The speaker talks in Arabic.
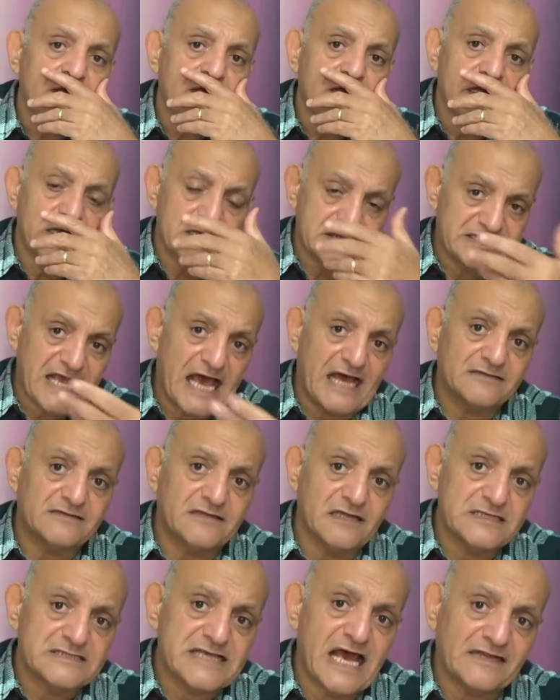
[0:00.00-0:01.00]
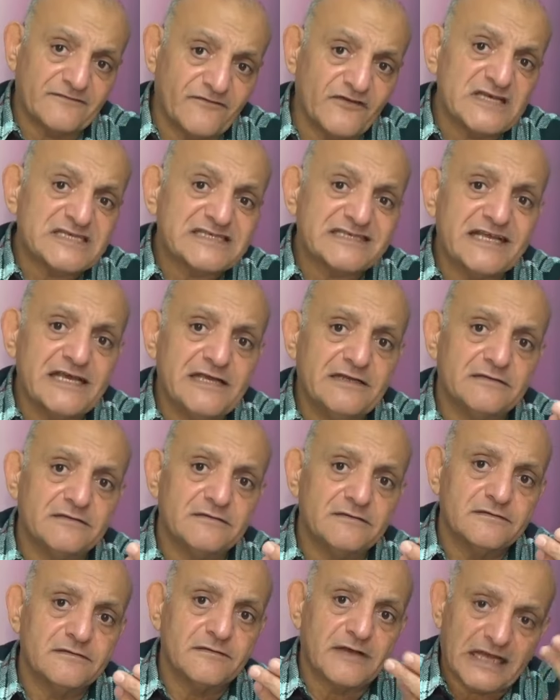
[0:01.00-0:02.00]
اذاعه اذاعه فلسطين
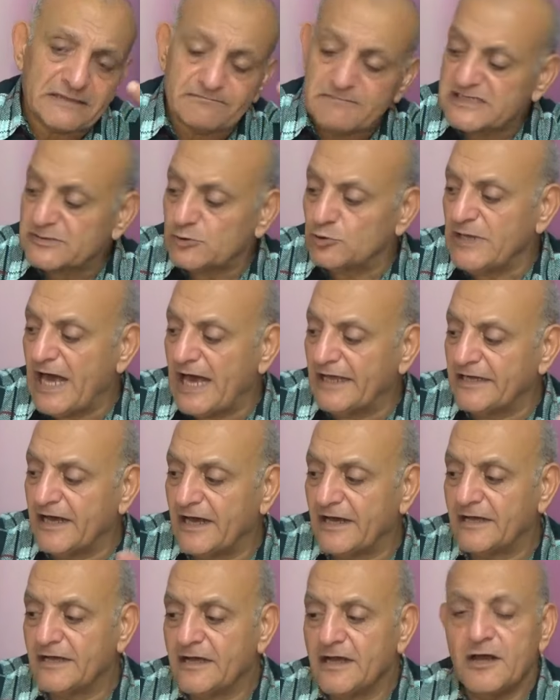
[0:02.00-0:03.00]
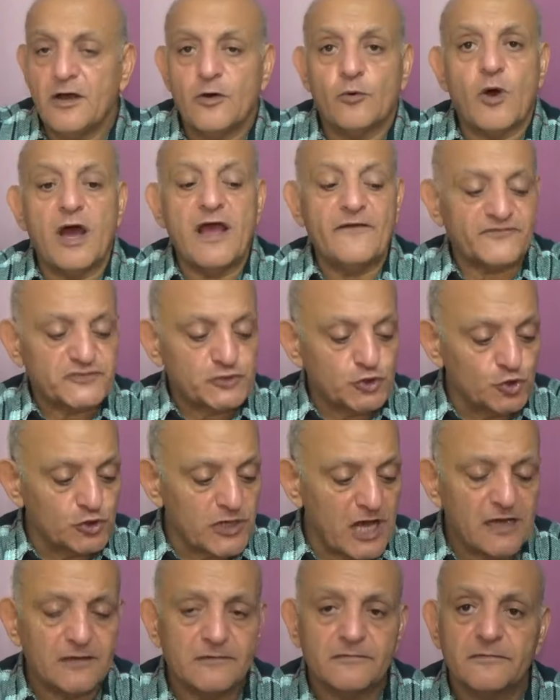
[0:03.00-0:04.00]
كانت مسؤوله عنها وهي في
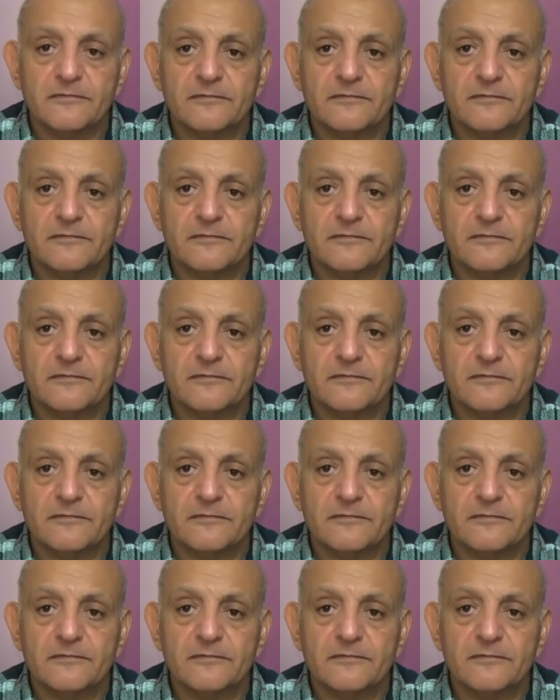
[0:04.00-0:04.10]
صوره